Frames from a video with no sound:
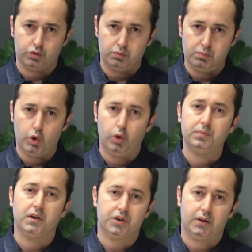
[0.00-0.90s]
diyoruz.
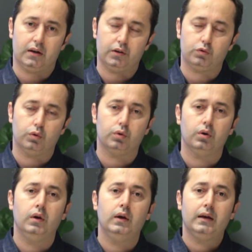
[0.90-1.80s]
Miyom
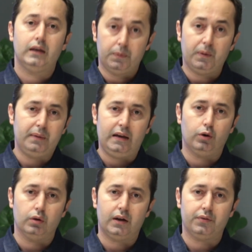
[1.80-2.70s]
dejenerasyonu
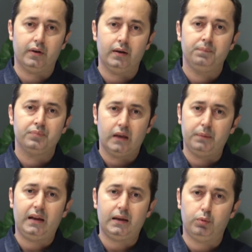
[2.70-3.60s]
yapabiliyorlar ve
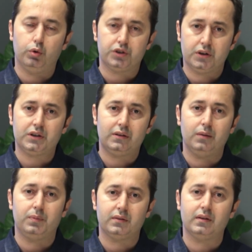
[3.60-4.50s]
gebelik boyunca
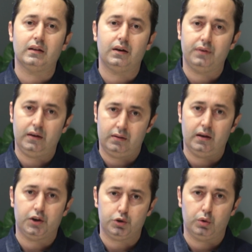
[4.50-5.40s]
ciddi bir tedaviye
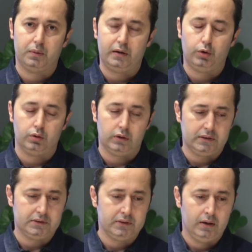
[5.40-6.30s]
ihtiyaç
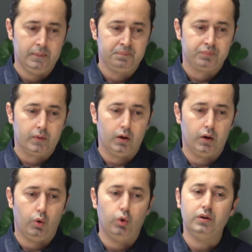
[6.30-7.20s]
duyabiliyorlar.
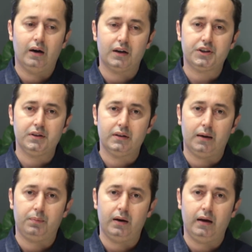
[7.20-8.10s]
Ee, onun haricinde
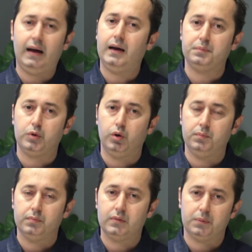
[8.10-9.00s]
ama her
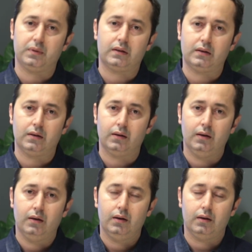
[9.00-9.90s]
miyom tabii ki
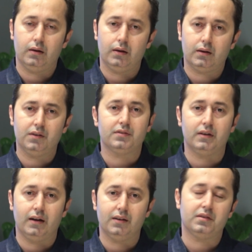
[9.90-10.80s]
e,
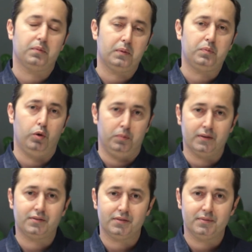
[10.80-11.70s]
kısırlığa sebep
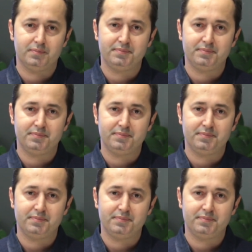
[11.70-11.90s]
olmaz.